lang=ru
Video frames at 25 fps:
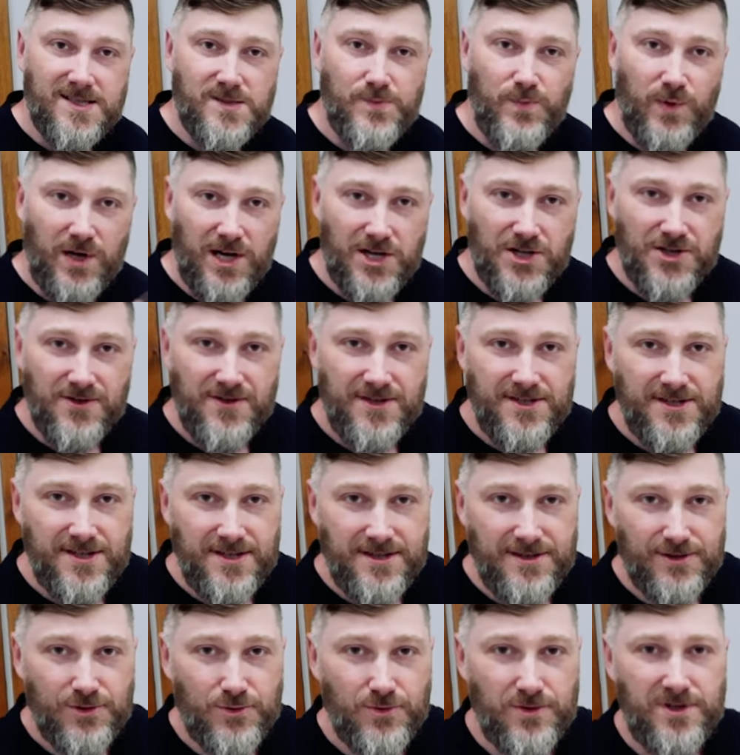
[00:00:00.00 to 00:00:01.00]
Спрашивайте
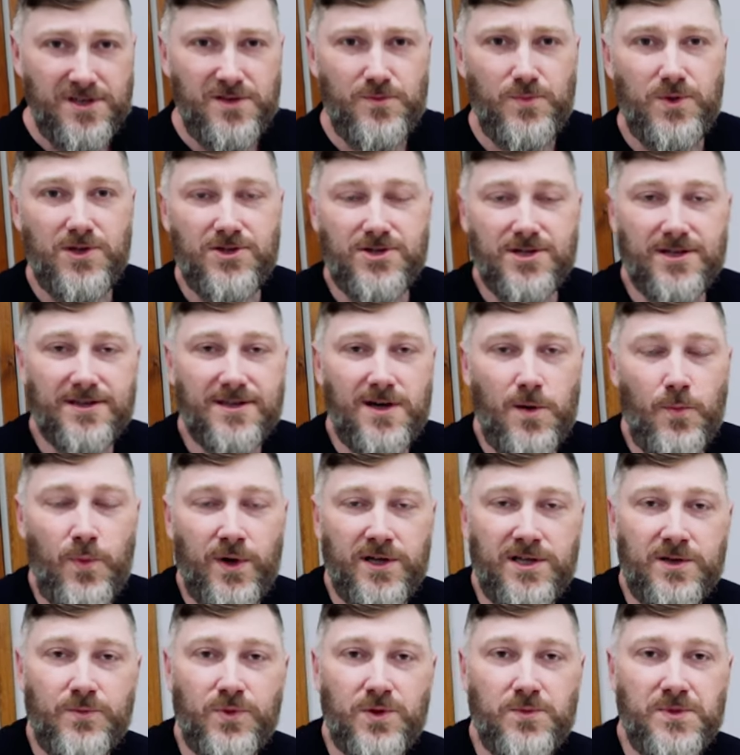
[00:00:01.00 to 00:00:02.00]
эти другие печи от
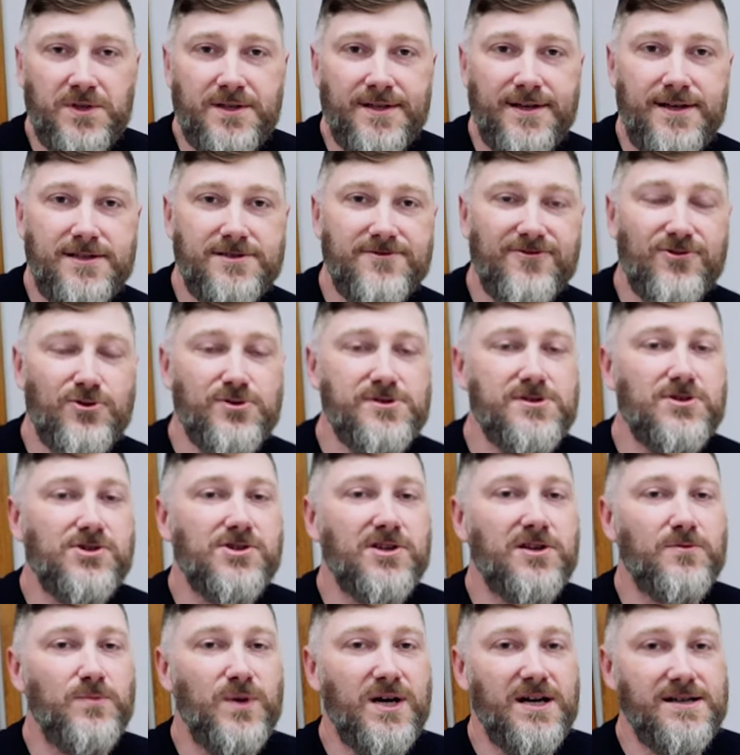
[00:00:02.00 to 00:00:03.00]
компании Прометау в
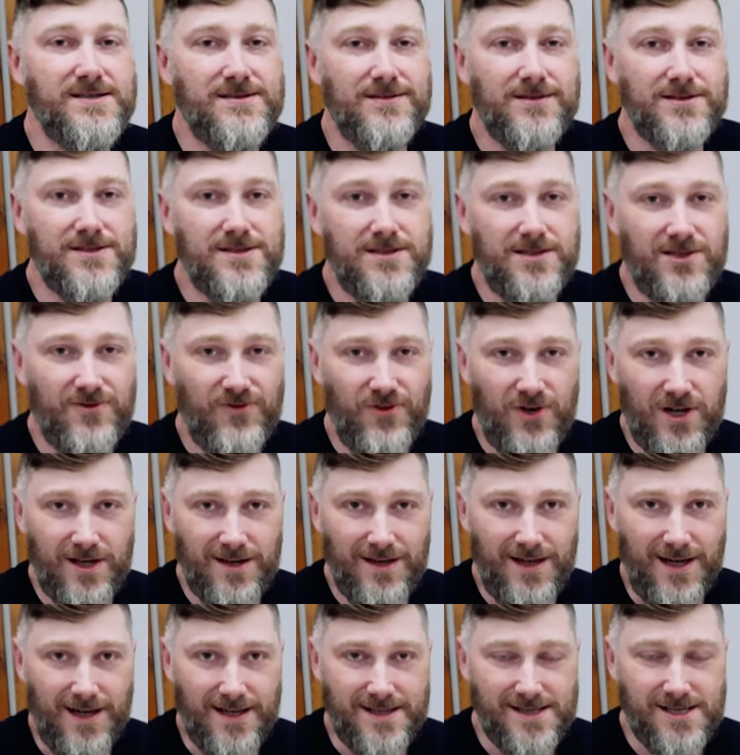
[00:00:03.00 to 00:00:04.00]
розничных магазинах сети
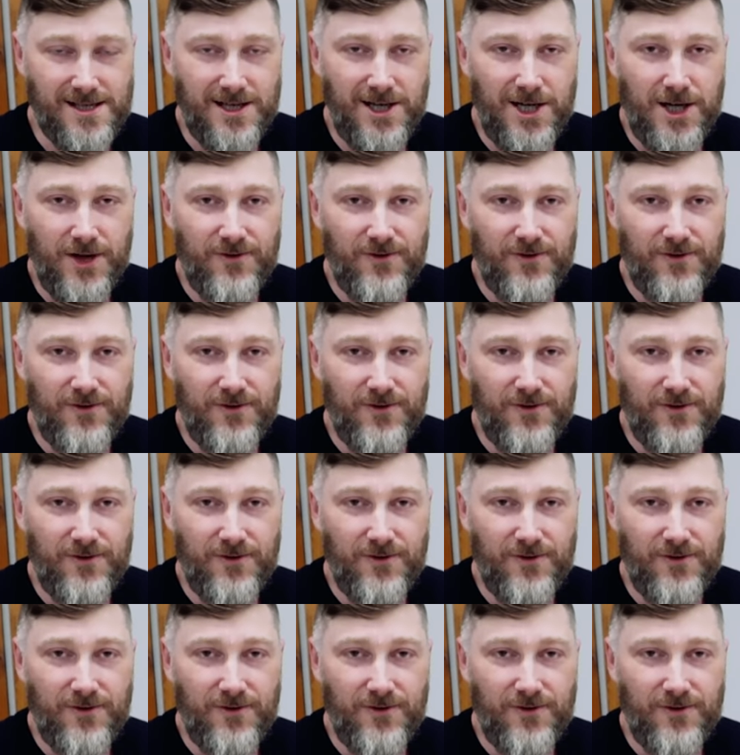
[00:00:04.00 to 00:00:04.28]
Farnax.